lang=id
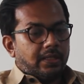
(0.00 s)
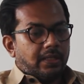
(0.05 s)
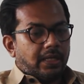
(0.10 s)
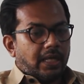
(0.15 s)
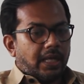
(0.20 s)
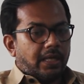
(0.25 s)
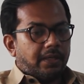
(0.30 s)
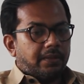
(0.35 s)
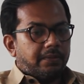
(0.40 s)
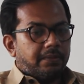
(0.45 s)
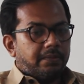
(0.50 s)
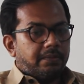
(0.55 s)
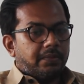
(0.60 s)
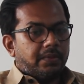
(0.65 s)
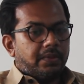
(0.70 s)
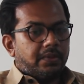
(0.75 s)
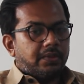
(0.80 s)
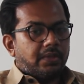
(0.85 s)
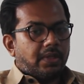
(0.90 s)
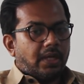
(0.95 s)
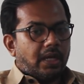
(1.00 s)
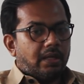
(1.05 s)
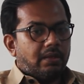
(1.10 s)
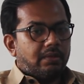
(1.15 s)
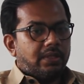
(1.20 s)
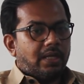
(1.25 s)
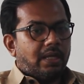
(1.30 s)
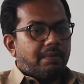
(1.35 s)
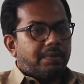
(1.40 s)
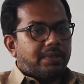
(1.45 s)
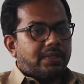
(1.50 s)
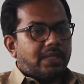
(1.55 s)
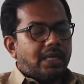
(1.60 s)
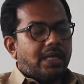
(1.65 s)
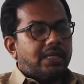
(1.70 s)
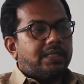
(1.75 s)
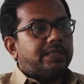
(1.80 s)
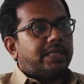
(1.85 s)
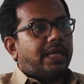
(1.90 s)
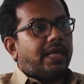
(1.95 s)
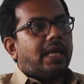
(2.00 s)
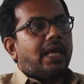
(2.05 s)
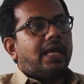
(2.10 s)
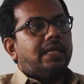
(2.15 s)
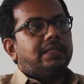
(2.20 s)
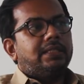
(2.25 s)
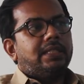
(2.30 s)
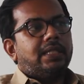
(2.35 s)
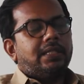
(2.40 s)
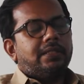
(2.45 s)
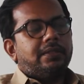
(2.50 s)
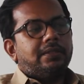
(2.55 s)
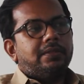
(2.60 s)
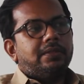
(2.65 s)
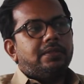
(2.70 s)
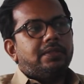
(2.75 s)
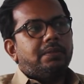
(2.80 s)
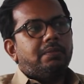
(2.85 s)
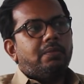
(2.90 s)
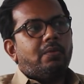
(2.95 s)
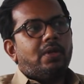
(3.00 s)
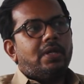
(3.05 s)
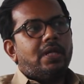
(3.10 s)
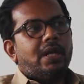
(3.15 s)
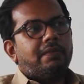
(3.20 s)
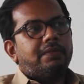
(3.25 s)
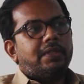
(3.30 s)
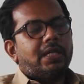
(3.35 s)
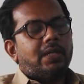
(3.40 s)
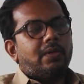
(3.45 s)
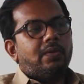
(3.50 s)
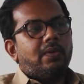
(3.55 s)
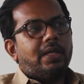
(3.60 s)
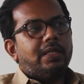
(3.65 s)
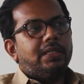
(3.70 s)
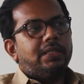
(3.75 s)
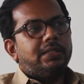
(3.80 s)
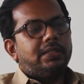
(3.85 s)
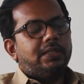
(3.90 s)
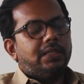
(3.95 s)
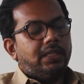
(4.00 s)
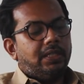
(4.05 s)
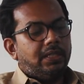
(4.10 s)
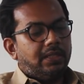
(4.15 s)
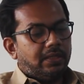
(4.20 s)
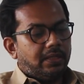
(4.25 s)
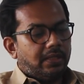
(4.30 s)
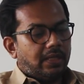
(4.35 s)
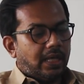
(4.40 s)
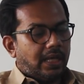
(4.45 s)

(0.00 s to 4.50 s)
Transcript: Nah, kalau tidak percaya cek aja semua daftar koalisi